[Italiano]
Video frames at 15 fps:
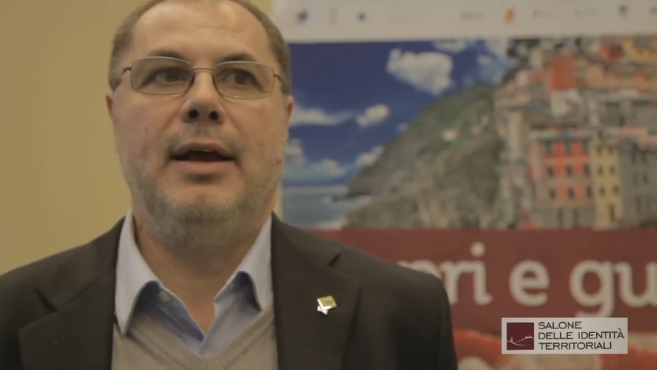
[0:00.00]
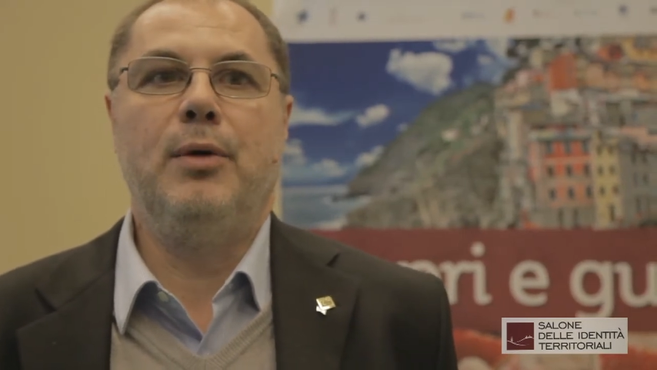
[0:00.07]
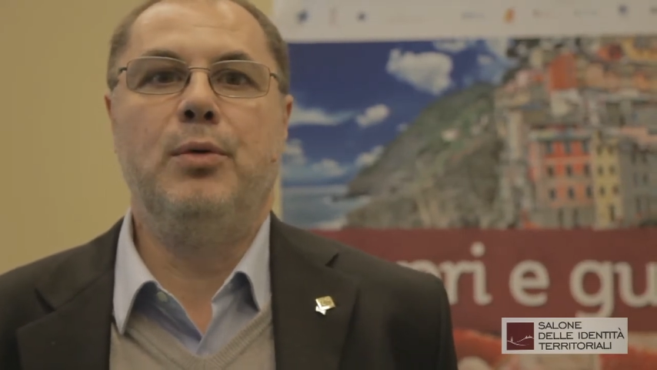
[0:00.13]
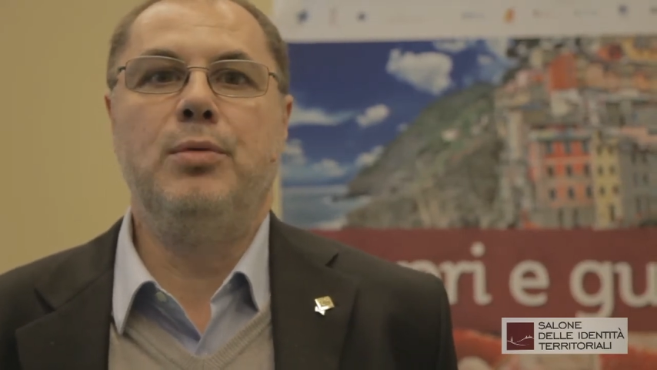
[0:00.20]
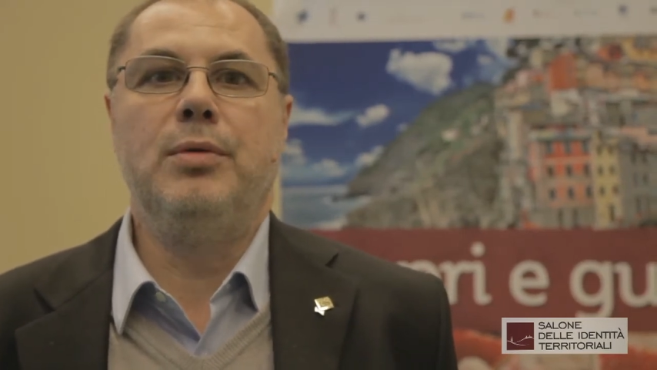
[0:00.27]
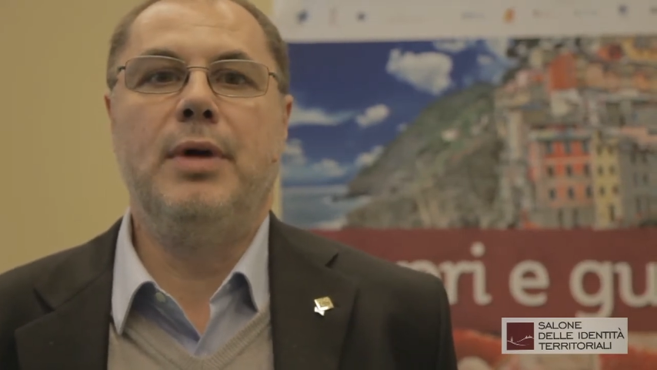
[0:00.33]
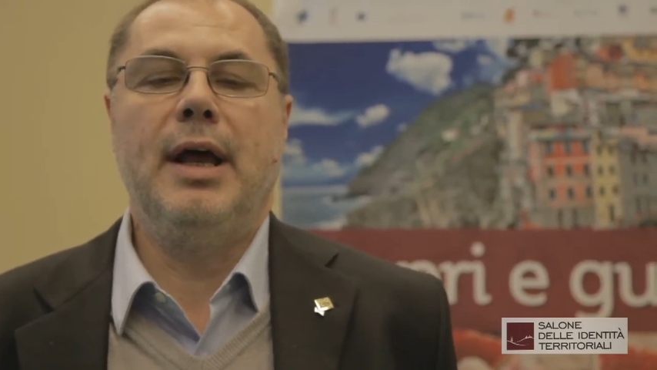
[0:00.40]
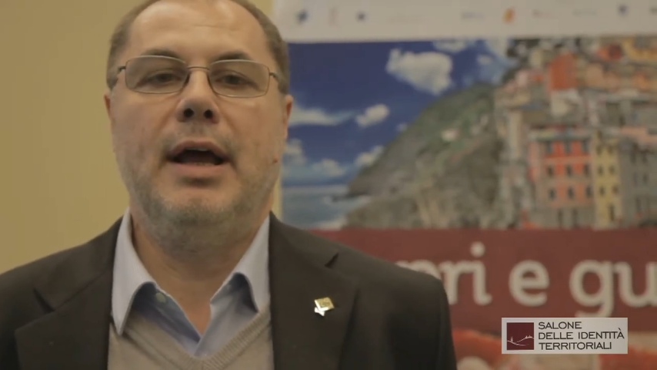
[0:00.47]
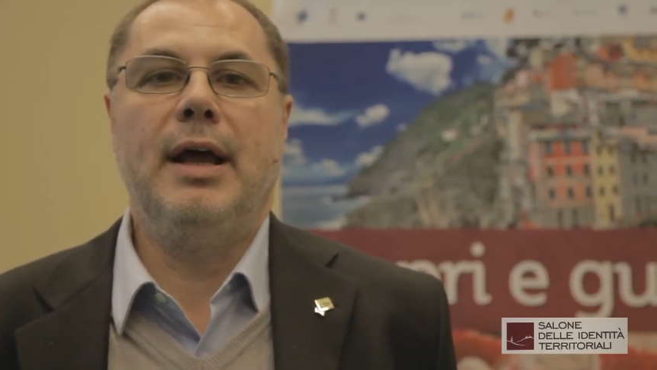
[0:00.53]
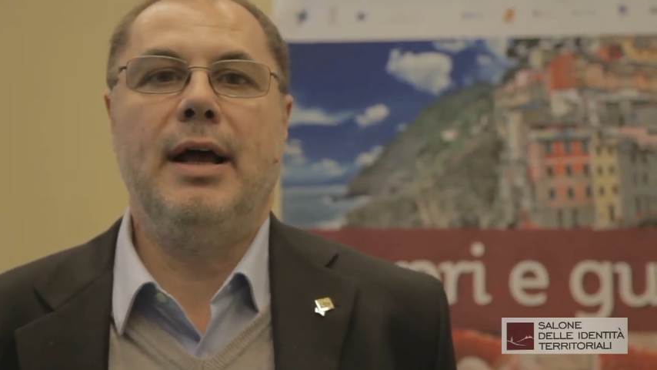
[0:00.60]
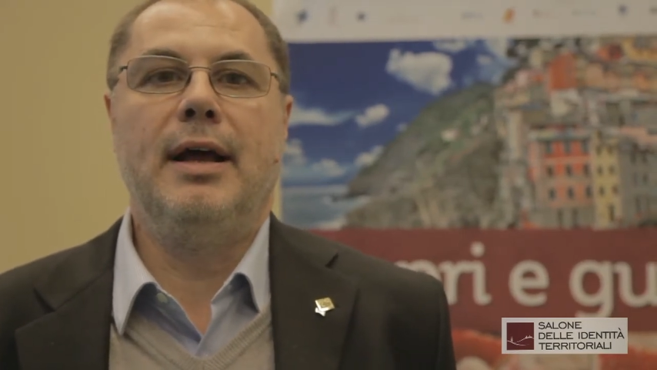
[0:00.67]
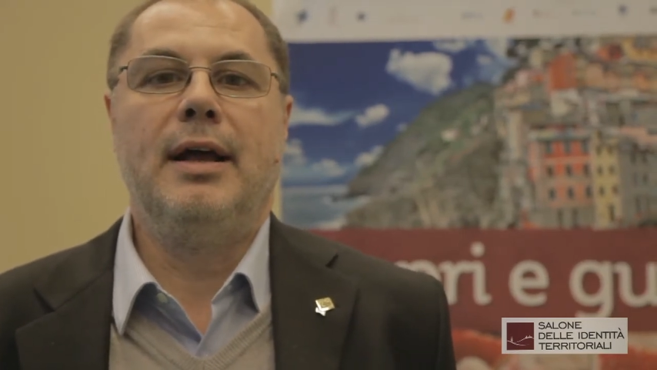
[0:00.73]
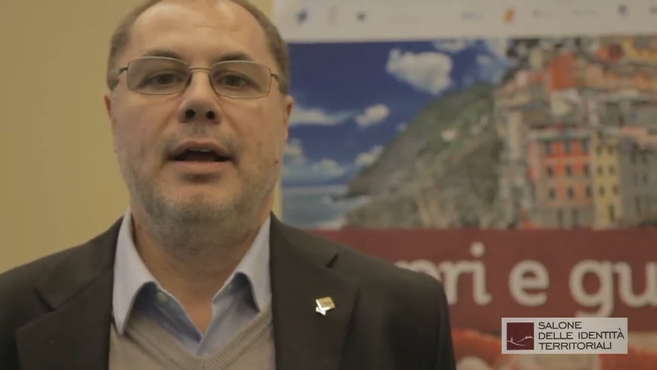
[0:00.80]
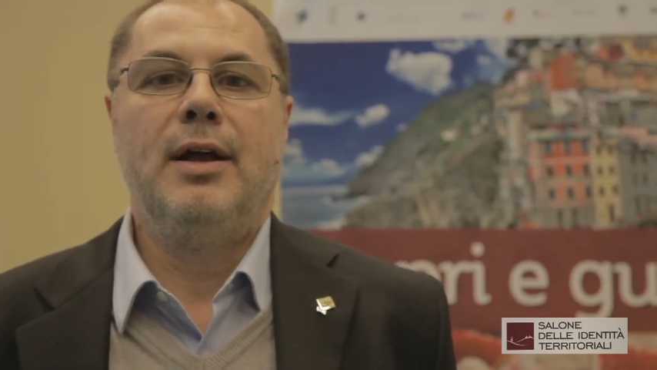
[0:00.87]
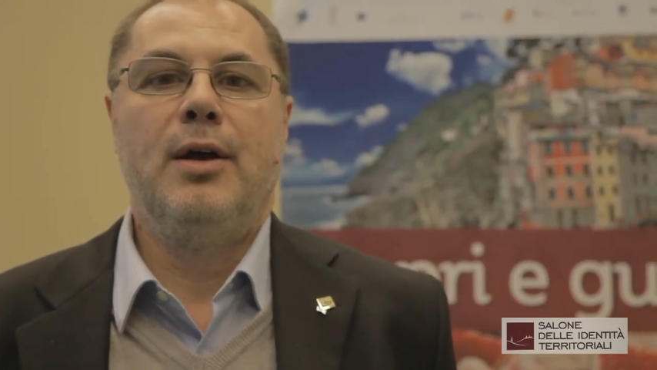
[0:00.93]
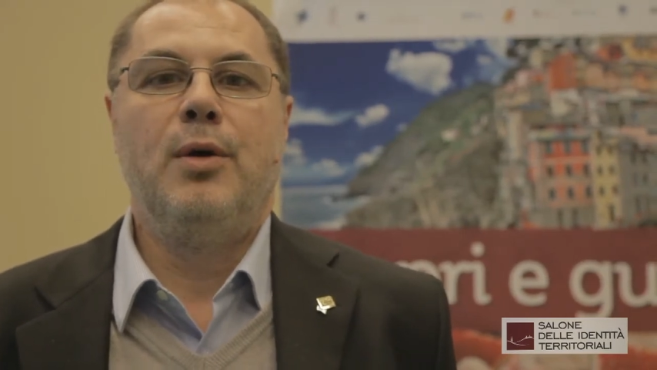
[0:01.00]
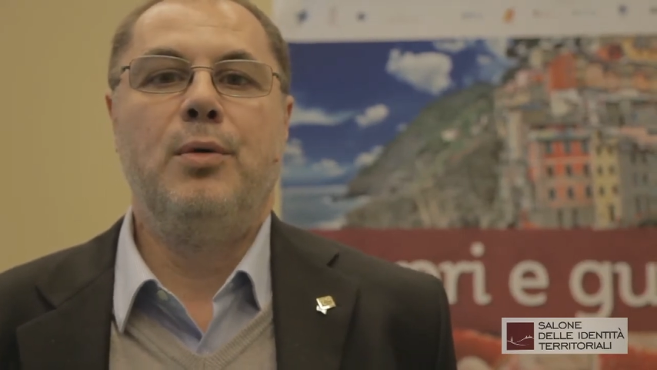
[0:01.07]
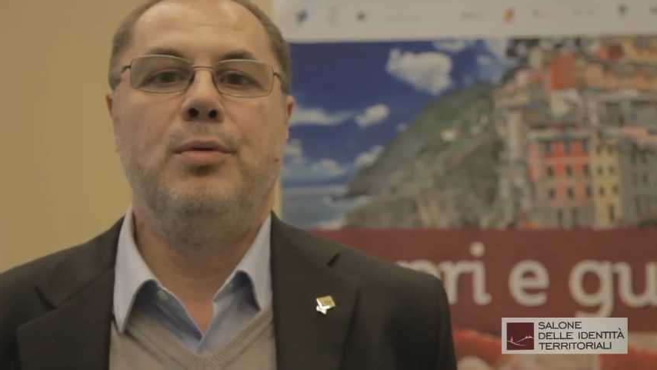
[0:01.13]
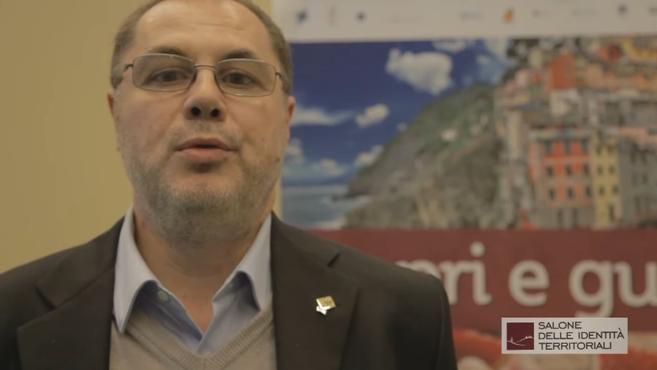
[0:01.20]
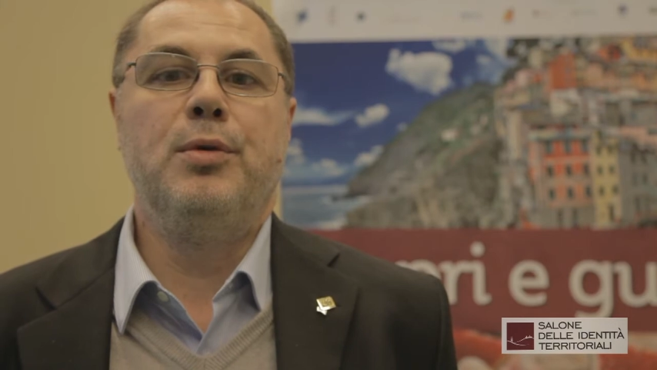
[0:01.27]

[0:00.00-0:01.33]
un, eh, un